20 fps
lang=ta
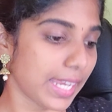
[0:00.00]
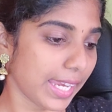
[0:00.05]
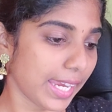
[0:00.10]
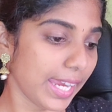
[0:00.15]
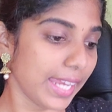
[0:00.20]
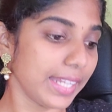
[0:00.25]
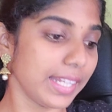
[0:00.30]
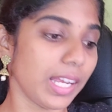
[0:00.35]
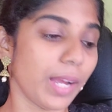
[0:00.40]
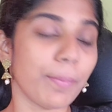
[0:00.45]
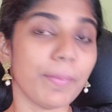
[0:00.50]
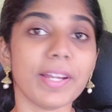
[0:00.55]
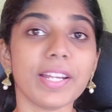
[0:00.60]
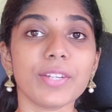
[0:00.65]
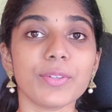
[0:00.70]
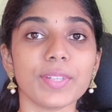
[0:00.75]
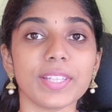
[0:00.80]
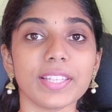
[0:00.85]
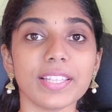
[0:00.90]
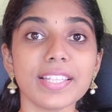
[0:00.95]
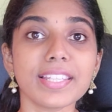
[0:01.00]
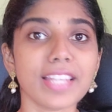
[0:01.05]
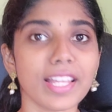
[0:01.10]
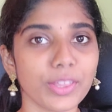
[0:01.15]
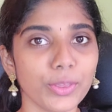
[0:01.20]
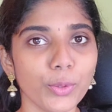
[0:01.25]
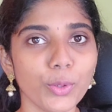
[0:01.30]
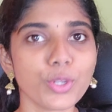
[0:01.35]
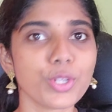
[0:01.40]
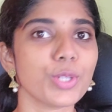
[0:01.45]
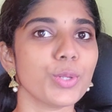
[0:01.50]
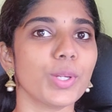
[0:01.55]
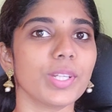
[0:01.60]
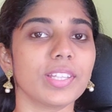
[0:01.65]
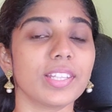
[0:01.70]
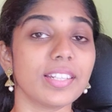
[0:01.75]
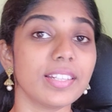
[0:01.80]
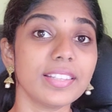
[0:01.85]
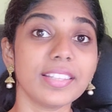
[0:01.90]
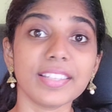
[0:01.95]
செகண்ட் கமெண்ட் வந்து சந்தோஷ்னு
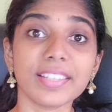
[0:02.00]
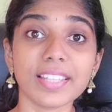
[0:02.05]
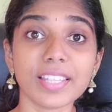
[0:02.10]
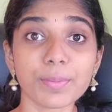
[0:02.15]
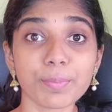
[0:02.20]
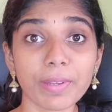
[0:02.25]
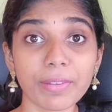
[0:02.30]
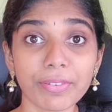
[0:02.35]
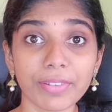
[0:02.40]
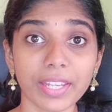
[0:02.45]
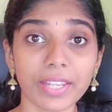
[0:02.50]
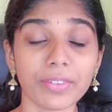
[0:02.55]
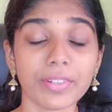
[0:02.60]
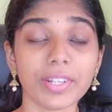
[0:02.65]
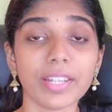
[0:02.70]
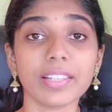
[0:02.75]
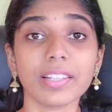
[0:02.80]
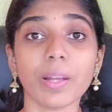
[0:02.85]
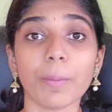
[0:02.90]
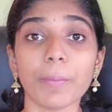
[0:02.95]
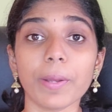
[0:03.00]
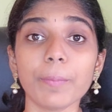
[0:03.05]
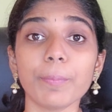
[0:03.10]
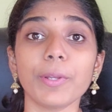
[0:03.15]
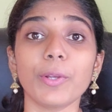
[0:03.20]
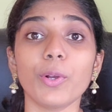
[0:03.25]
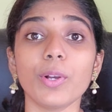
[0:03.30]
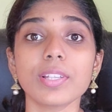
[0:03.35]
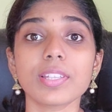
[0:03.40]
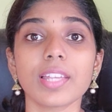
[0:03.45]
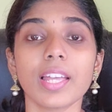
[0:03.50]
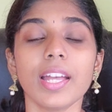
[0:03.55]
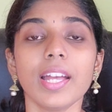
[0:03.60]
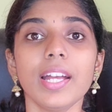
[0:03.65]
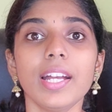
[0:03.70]
ஒருத்தர் திஸ் இஸ் மை ஃபேவரட் கமெண்ட் பிகாஸ்